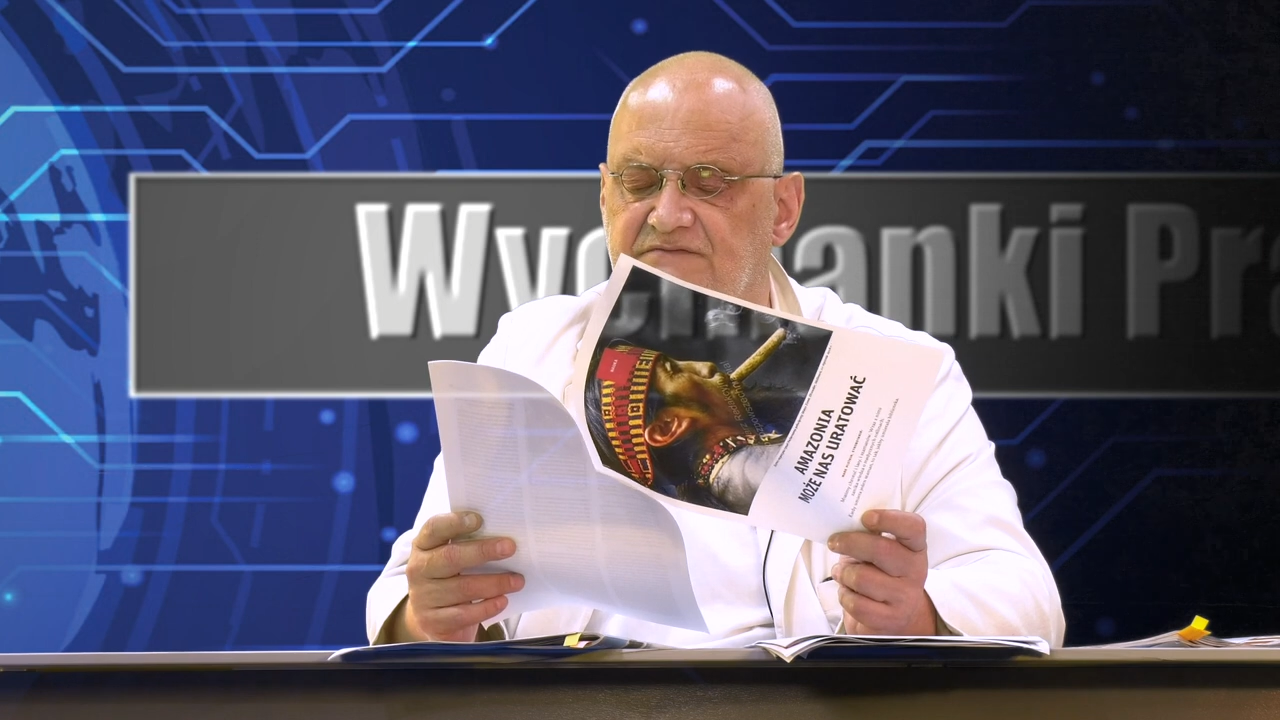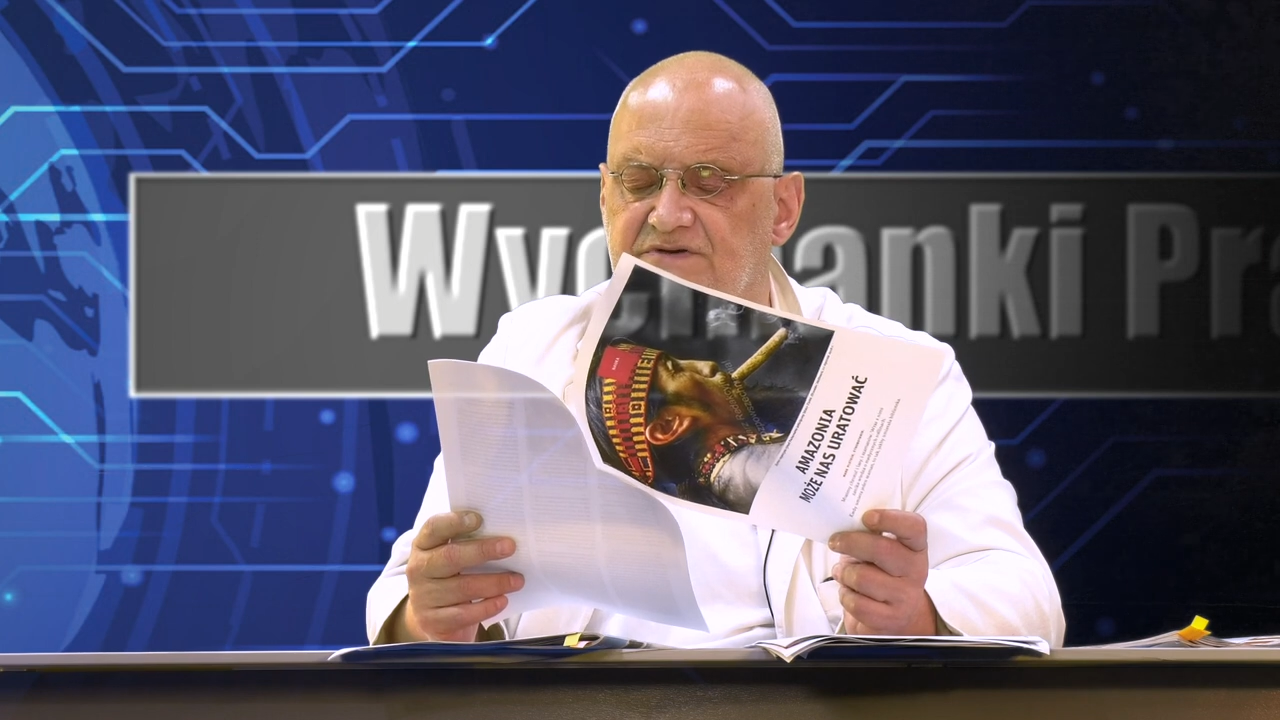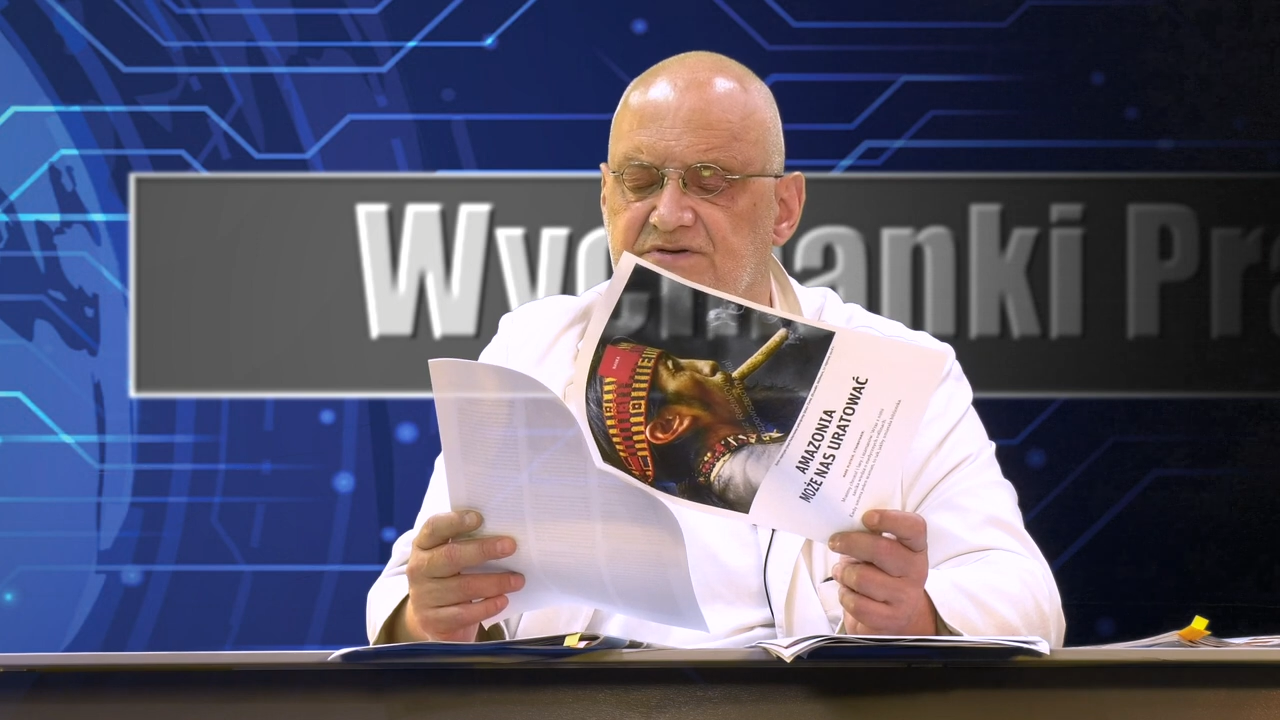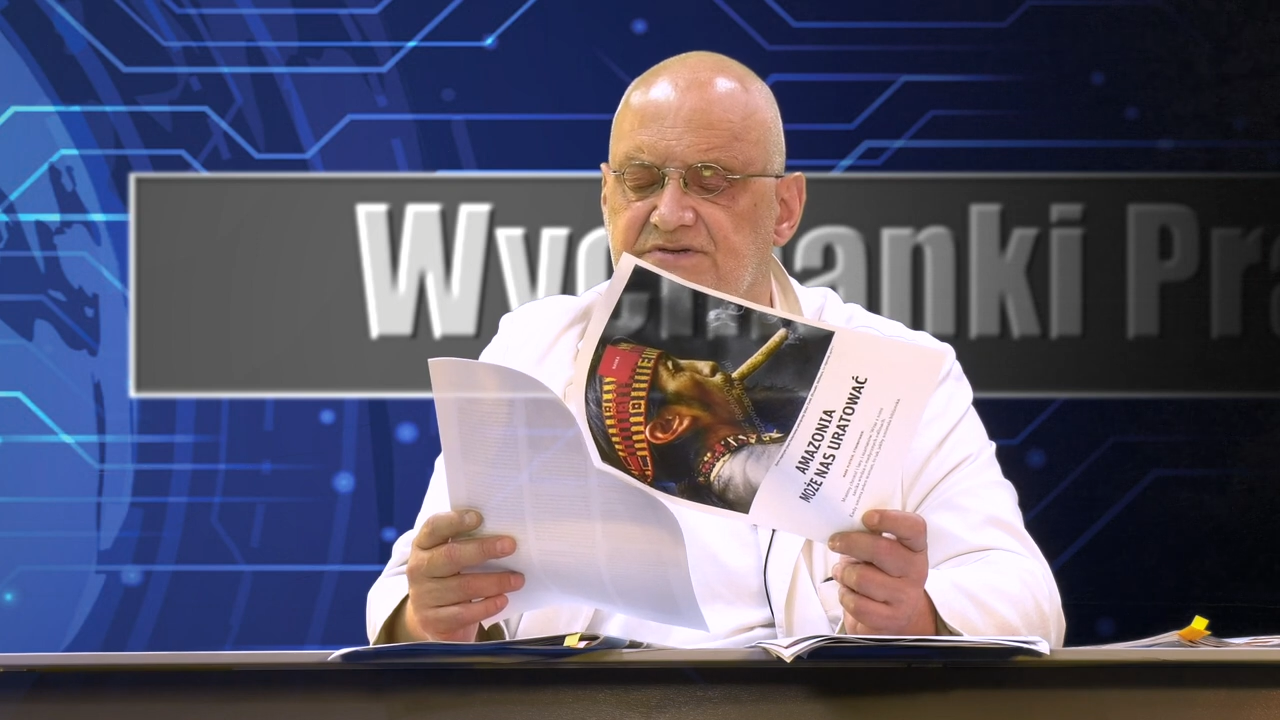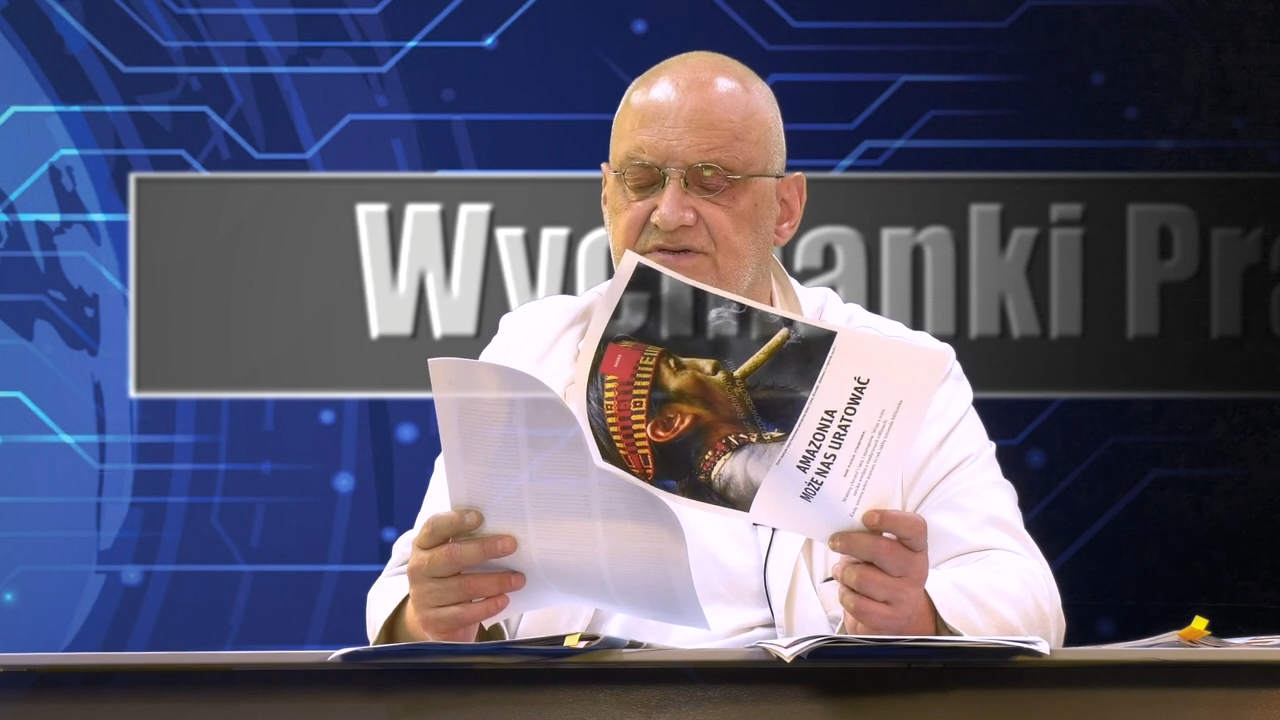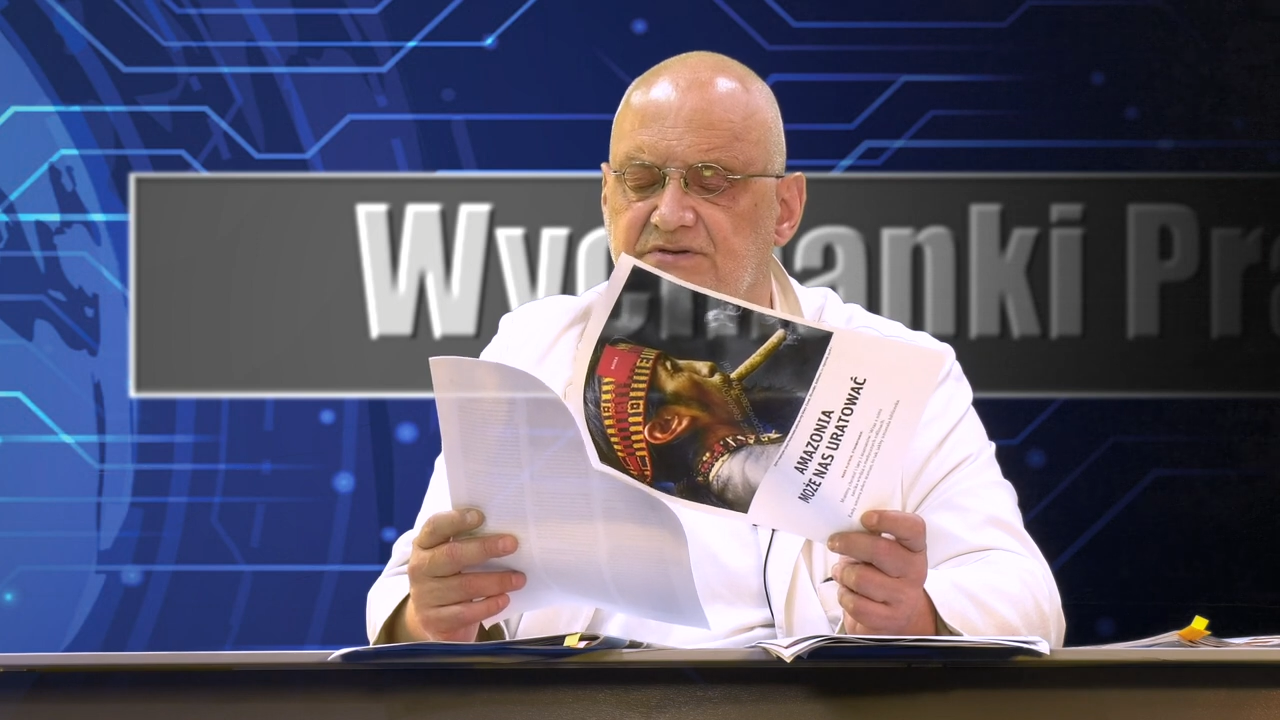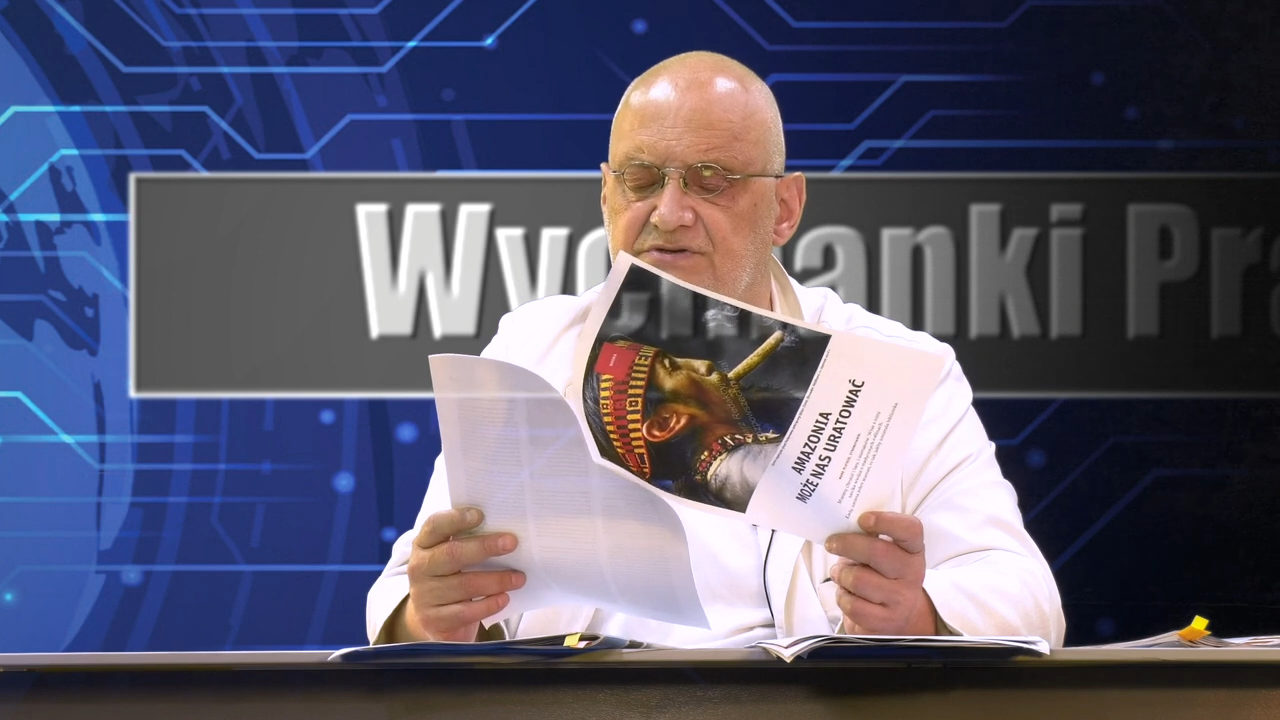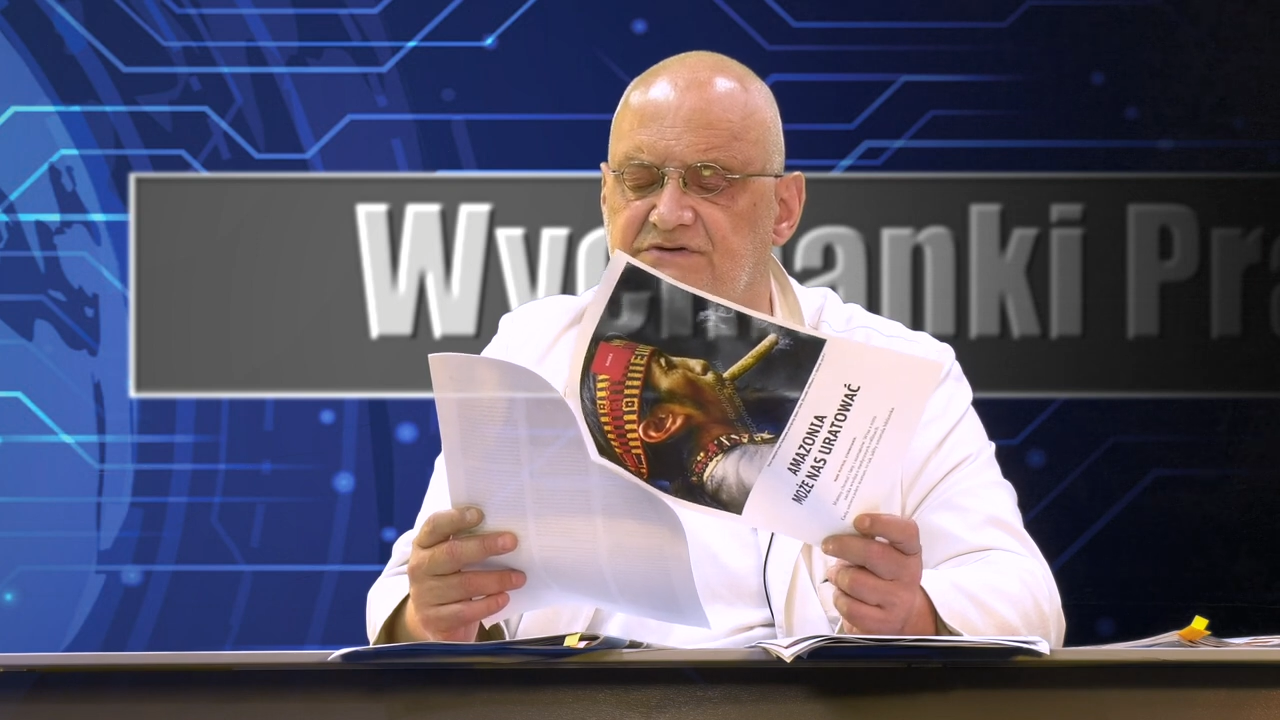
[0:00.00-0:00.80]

ważący do